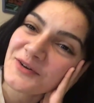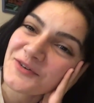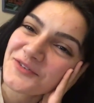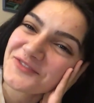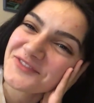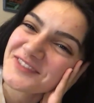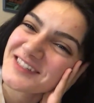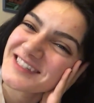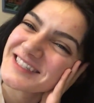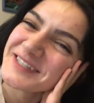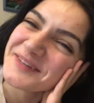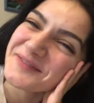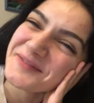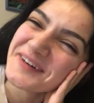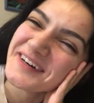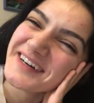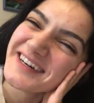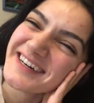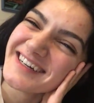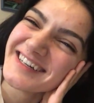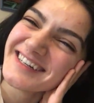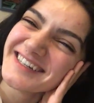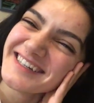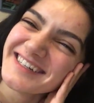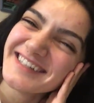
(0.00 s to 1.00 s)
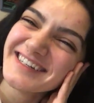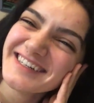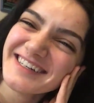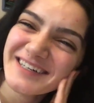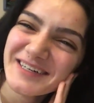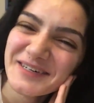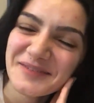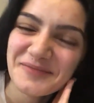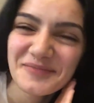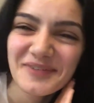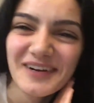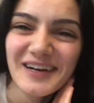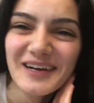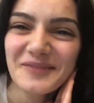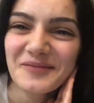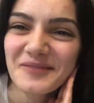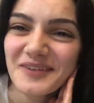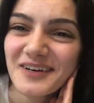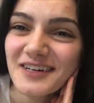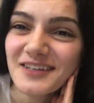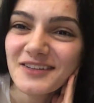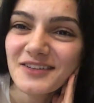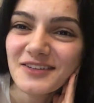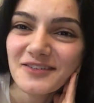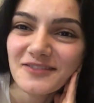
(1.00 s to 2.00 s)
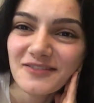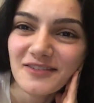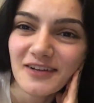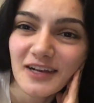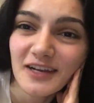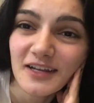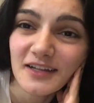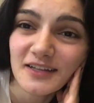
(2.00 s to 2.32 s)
увидим, были мы готовы или